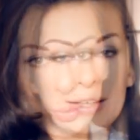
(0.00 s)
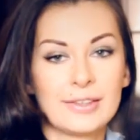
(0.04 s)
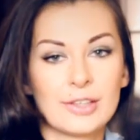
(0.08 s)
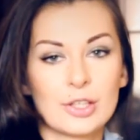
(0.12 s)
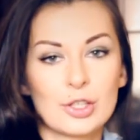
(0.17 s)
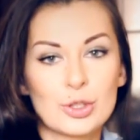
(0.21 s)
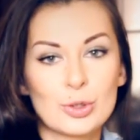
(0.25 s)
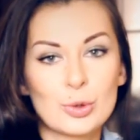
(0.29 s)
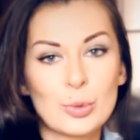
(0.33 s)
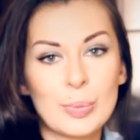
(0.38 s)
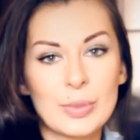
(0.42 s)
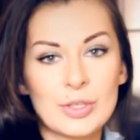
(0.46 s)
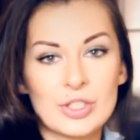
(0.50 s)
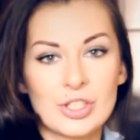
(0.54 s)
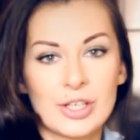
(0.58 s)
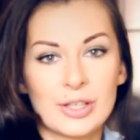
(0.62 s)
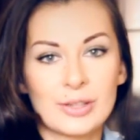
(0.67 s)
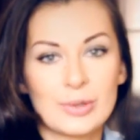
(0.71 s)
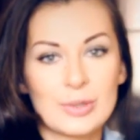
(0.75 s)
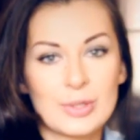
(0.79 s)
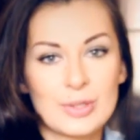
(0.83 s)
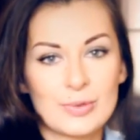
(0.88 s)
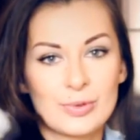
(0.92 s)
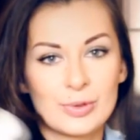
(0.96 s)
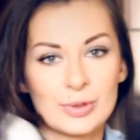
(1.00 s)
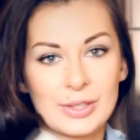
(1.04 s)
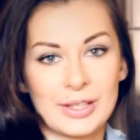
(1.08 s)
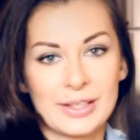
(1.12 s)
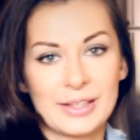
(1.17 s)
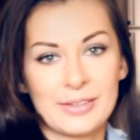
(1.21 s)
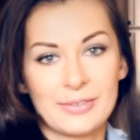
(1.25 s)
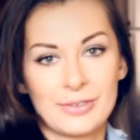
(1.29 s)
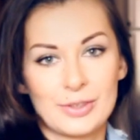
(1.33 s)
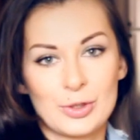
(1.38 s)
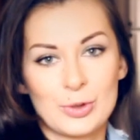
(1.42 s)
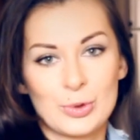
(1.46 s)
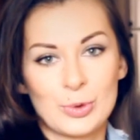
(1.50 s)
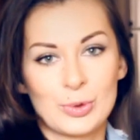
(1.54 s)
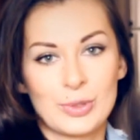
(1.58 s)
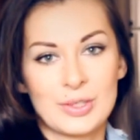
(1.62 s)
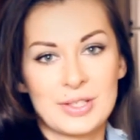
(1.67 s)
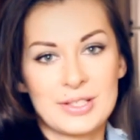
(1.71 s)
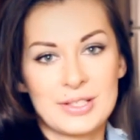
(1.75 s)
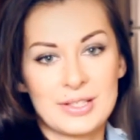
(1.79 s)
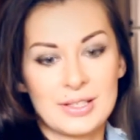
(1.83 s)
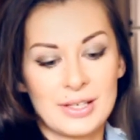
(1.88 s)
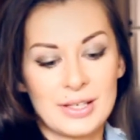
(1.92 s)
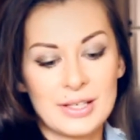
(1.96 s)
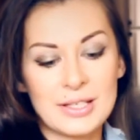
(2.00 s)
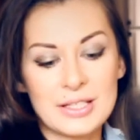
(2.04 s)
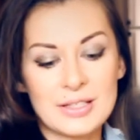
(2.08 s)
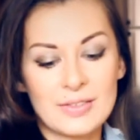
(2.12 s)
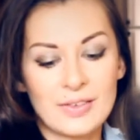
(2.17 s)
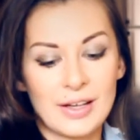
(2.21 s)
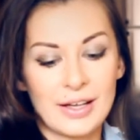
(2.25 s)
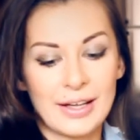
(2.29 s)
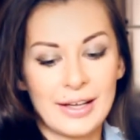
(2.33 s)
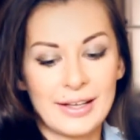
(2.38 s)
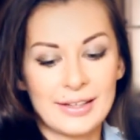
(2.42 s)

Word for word: И начну, пожалуй, с вот этого чудо-средства,